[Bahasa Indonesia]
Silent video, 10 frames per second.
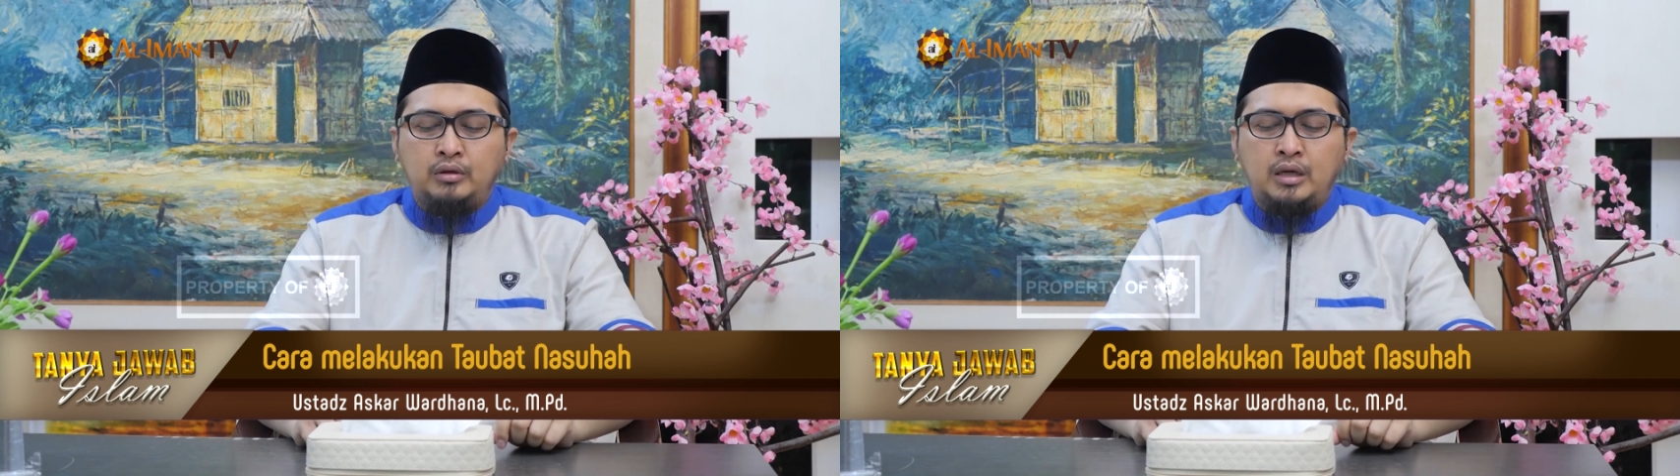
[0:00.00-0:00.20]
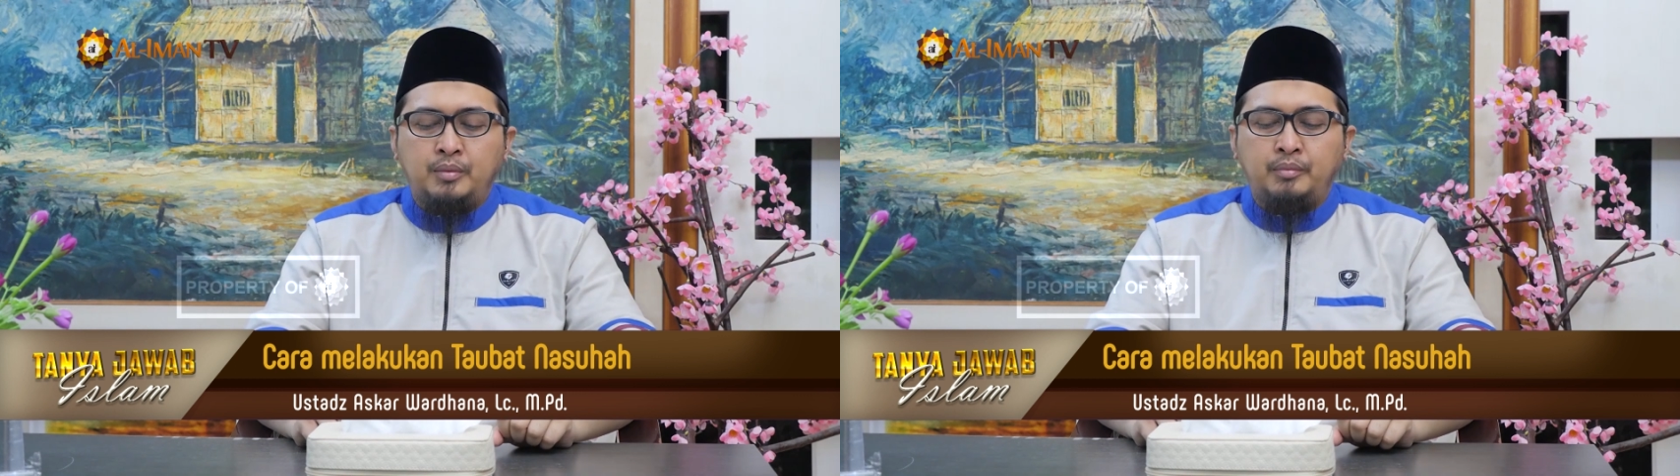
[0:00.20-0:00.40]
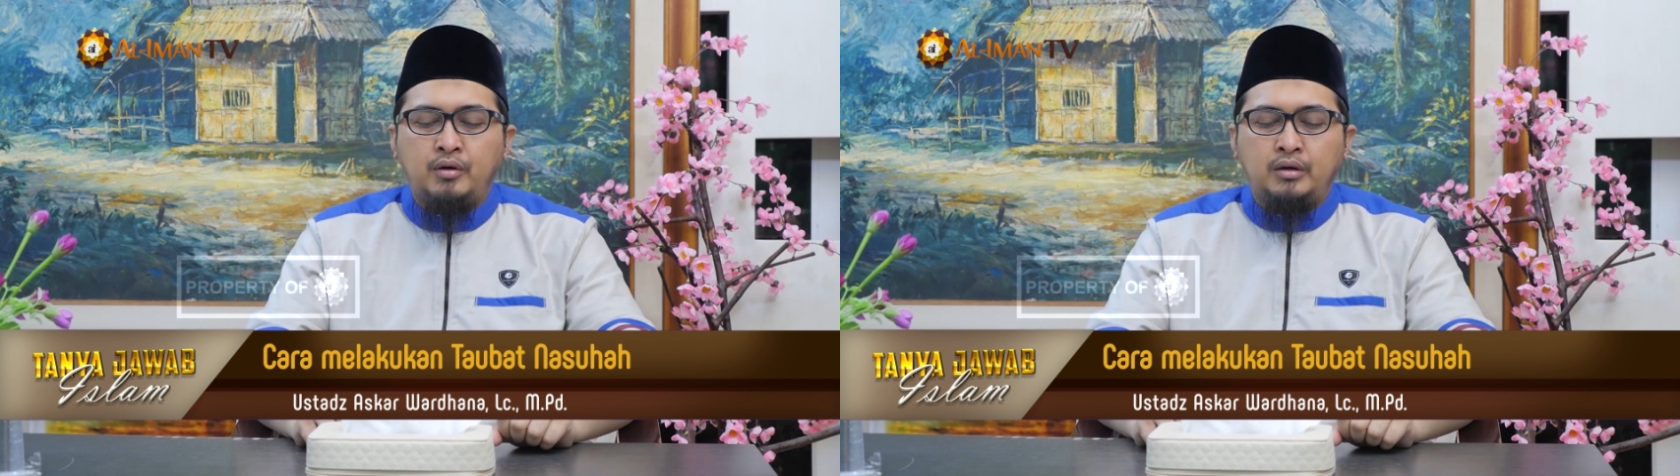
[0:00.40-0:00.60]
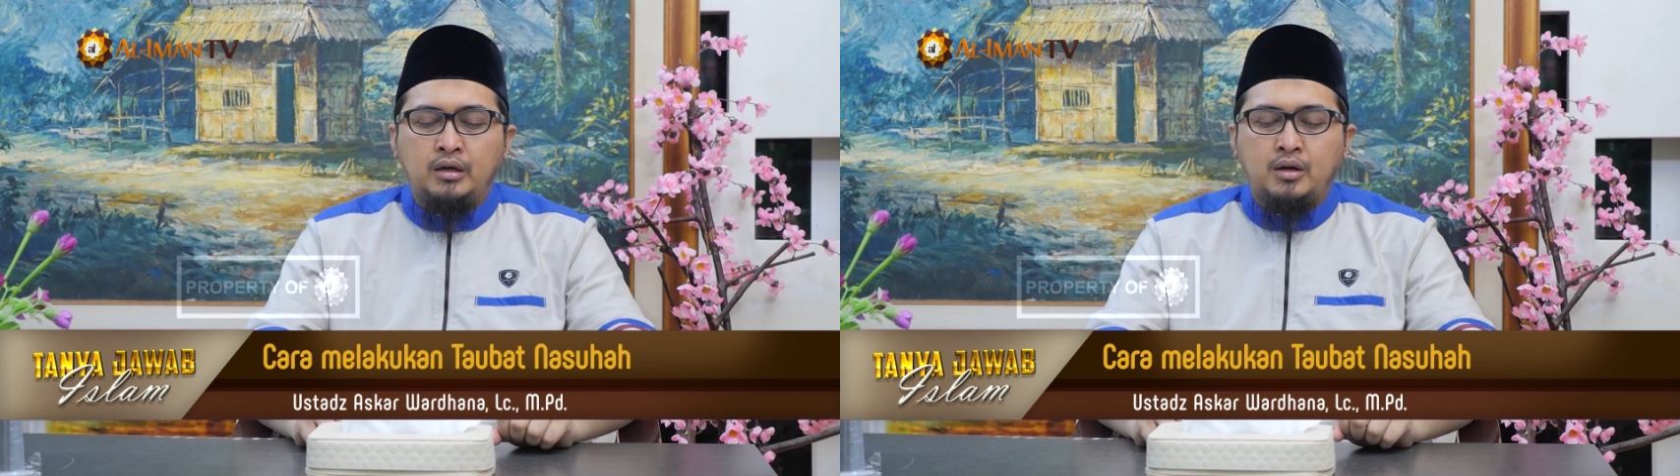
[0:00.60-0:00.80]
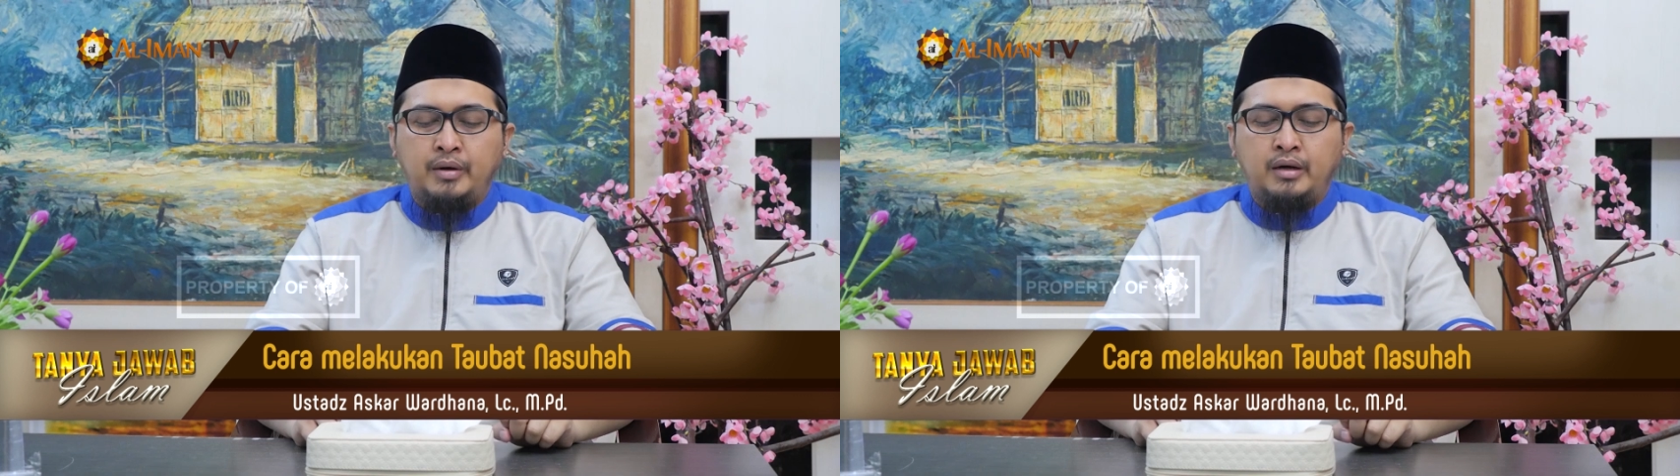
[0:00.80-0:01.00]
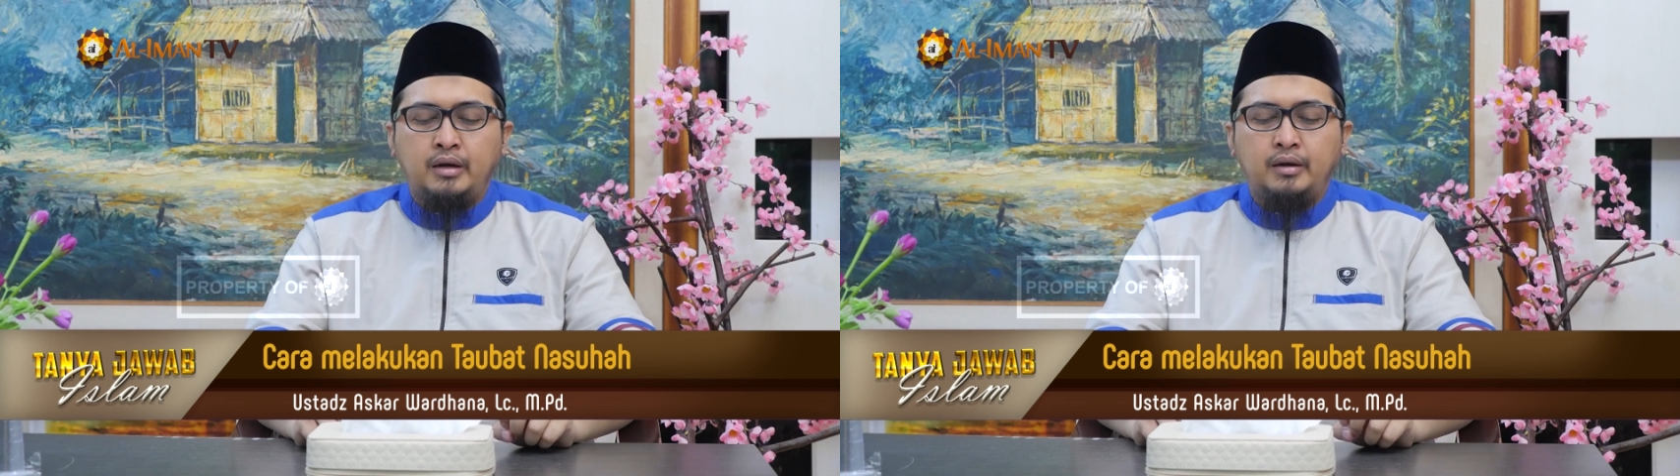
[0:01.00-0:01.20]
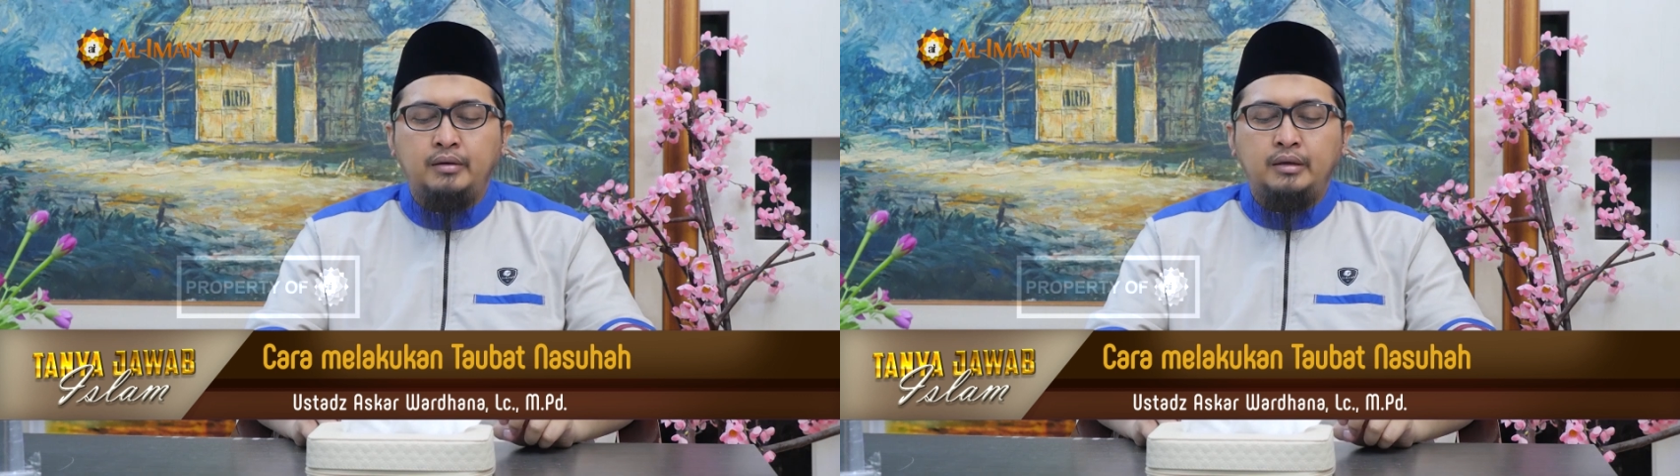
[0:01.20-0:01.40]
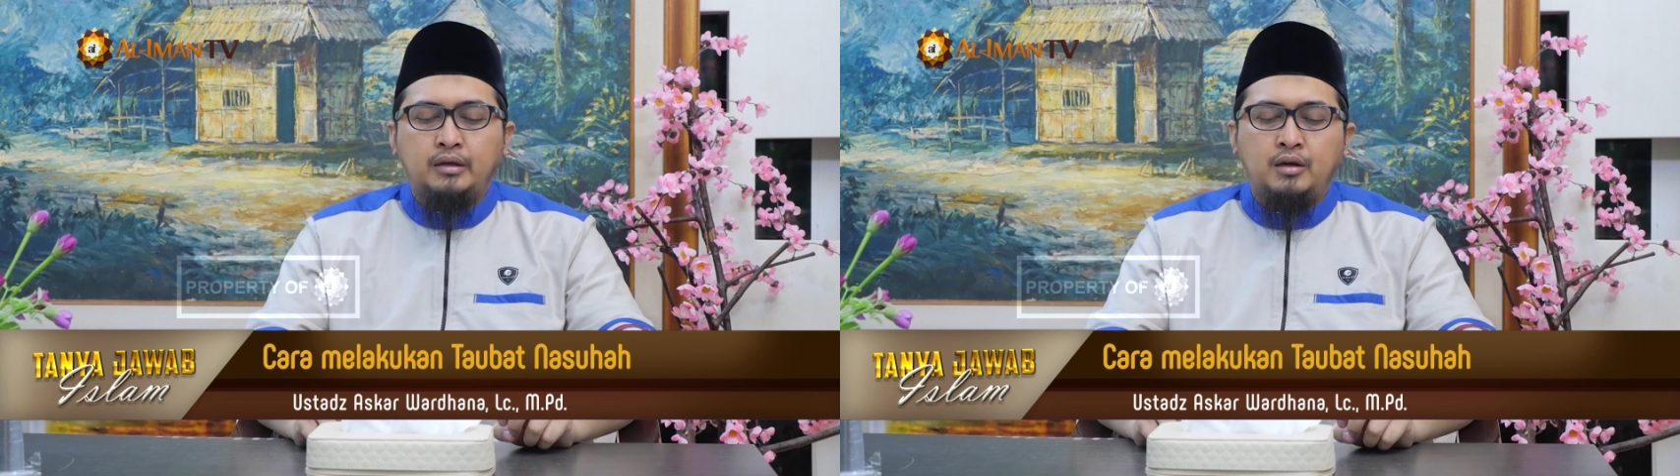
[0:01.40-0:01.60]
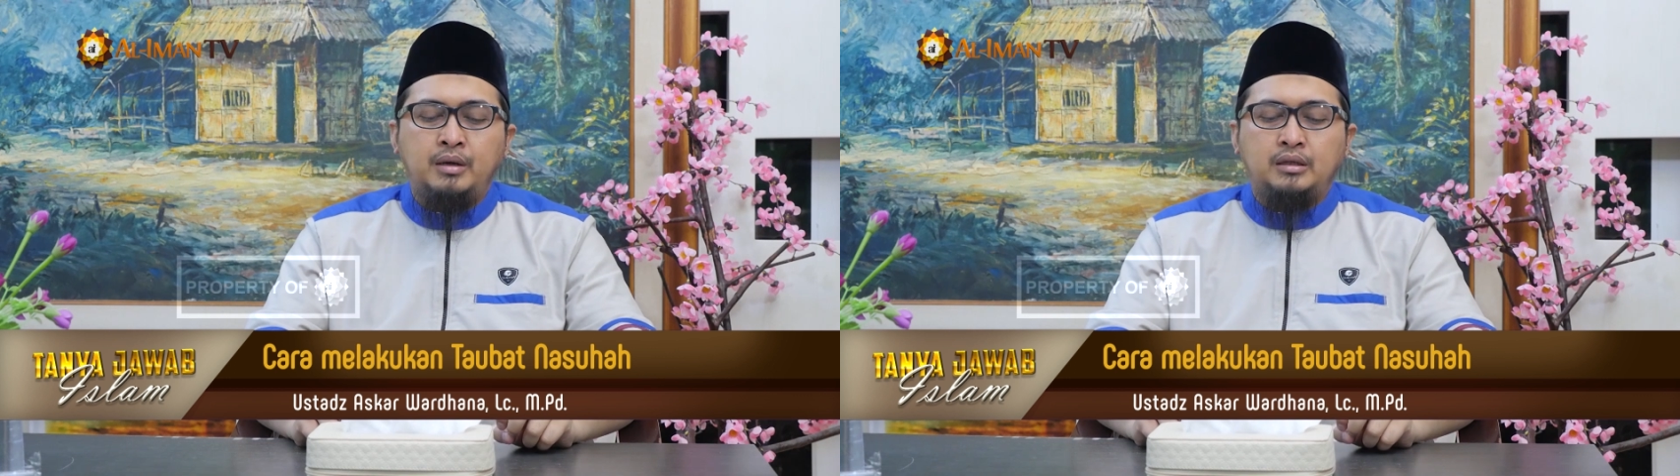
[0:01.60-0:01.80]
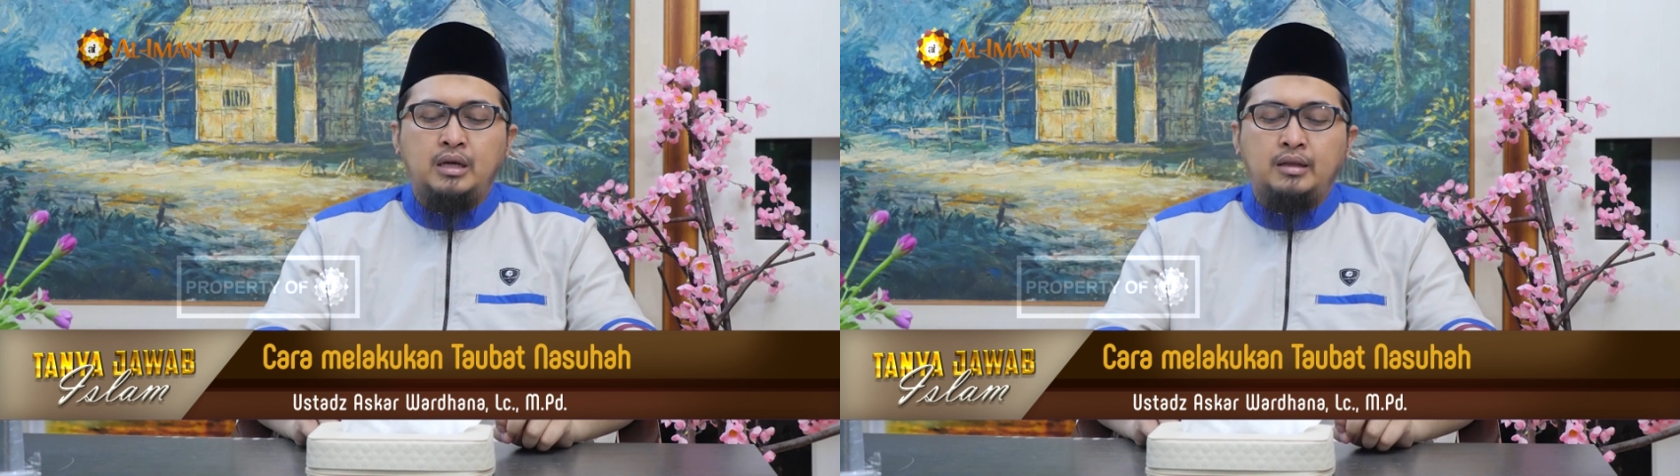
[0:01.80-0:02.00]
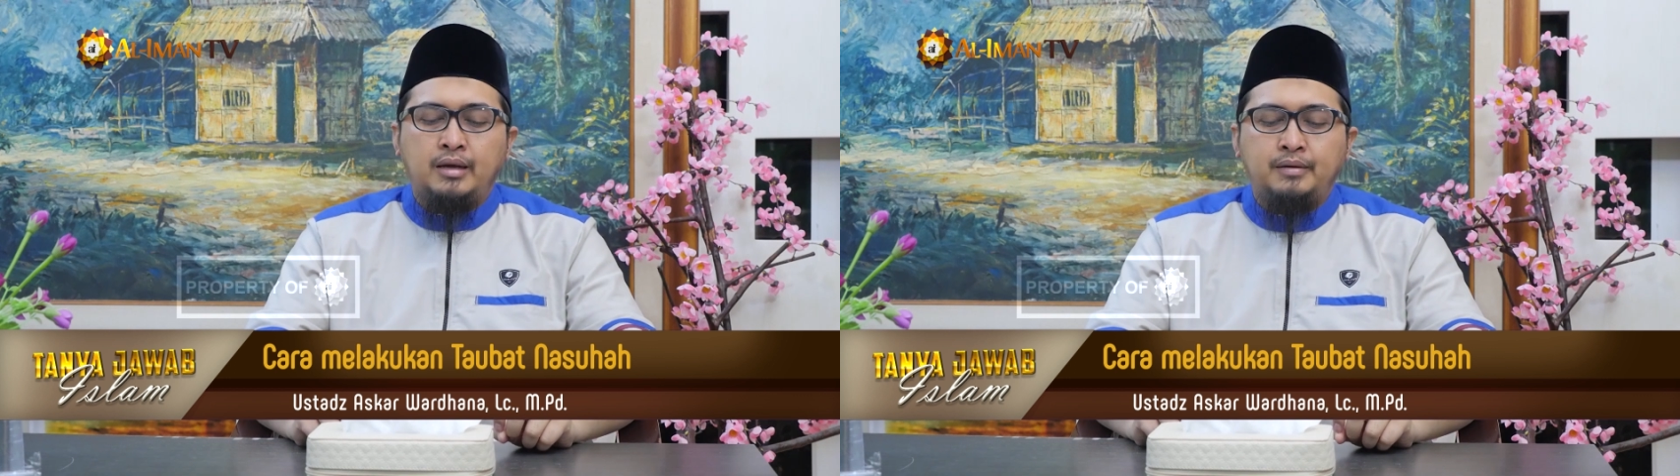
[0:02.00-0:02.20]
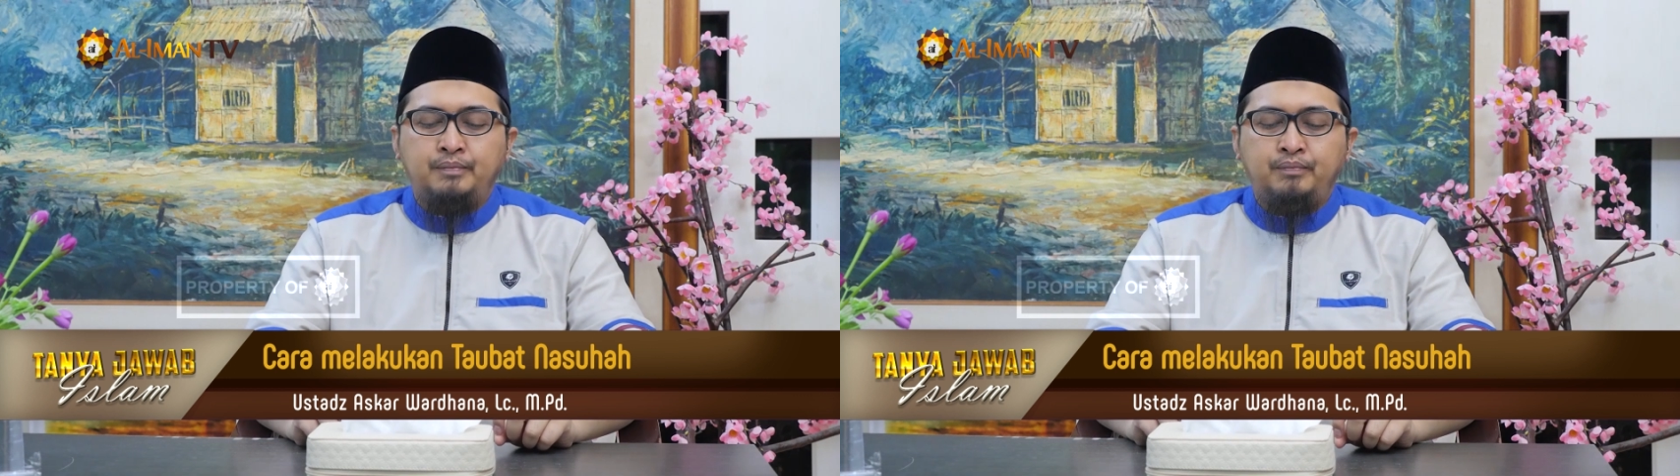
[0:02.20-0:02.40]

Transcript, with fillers: yang membawa dia kepada kemaksiatan